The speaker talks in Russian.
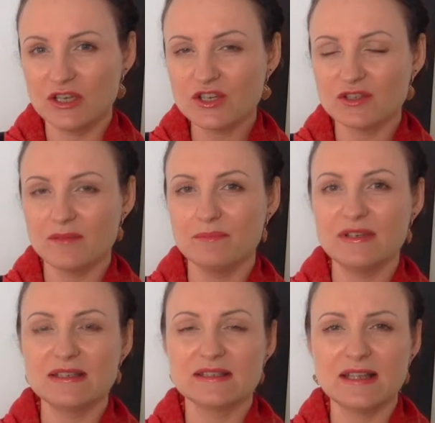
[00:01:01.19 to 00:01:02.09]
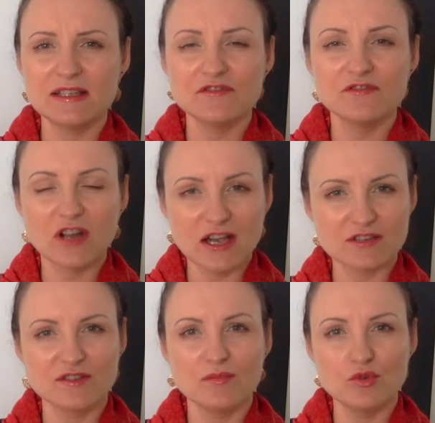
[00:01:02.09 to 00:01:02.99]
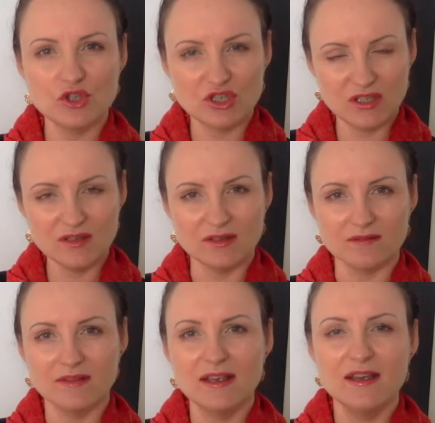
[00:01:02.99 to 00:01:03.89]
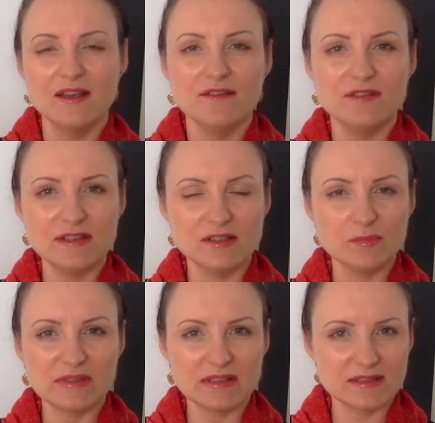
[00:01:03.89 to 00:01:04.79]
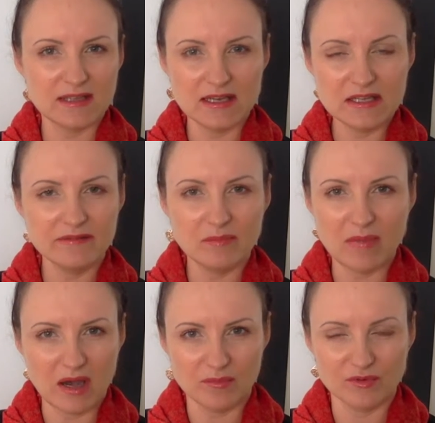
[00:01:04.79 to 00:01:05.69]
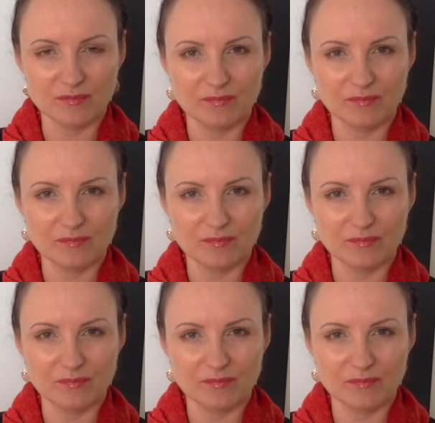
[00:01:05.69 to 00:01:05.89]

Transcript: женщинам перестать в каждом мужчине видеть потенциального папу.